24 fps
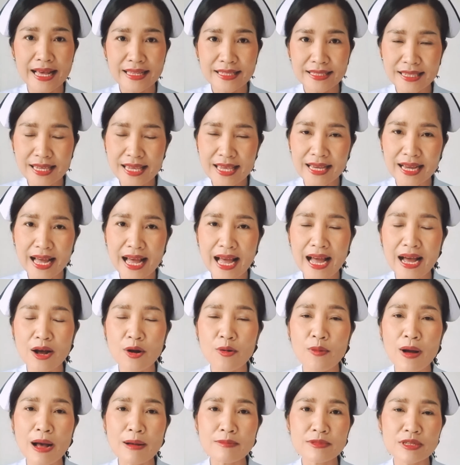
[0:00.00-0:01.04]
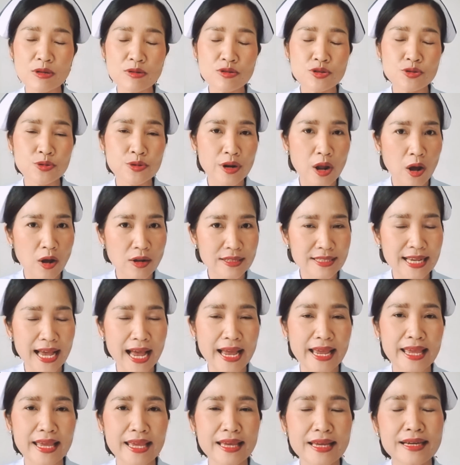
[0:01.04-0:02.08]
และ4ค่ะความเจ้าชู้นอกใจ
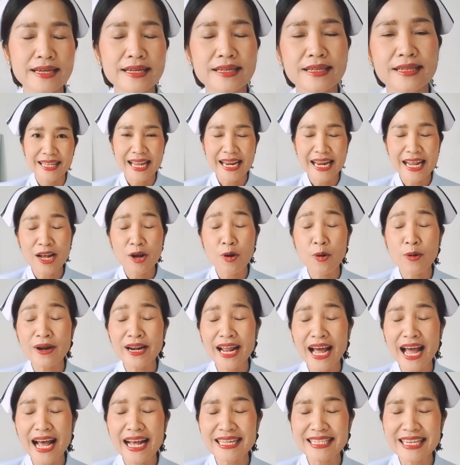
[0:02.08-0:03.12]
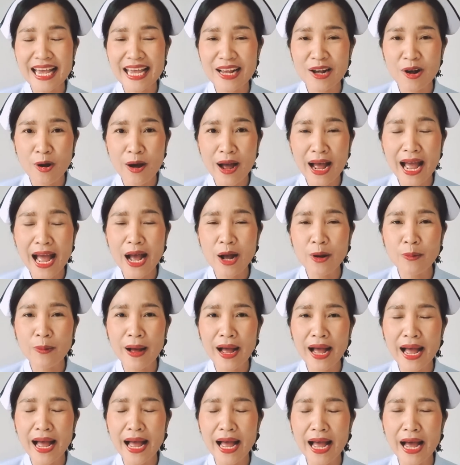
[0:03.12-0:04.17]
หลายๆคนนะคะใช้ข้ออ้าง
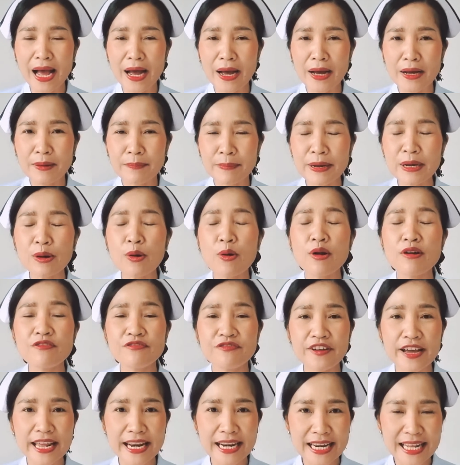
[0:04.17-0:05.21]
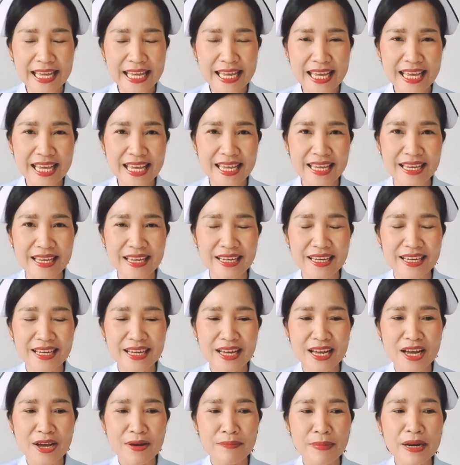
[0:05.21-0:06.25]
ว่า เป็นคนเฟรนลี่
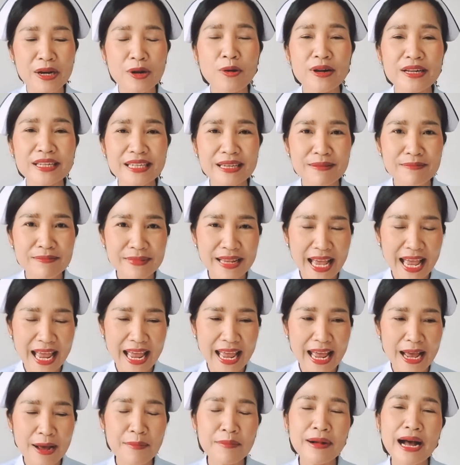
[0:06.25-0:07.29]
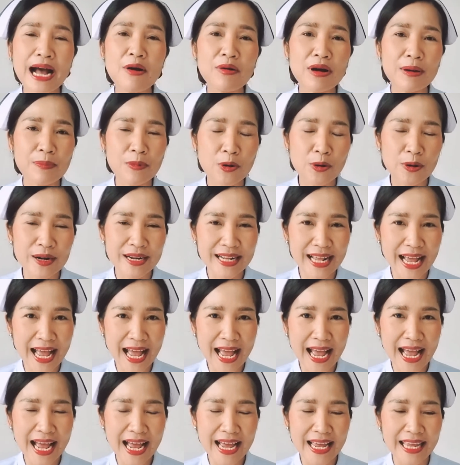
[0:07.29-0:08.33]
เป็นคนยิ้มแย้มเข้ากับคน
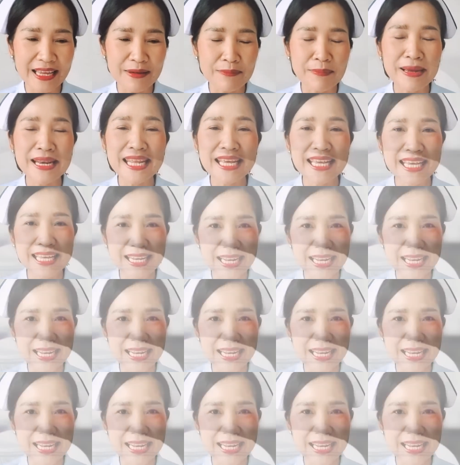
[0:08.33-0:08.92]
ง่าย ไม่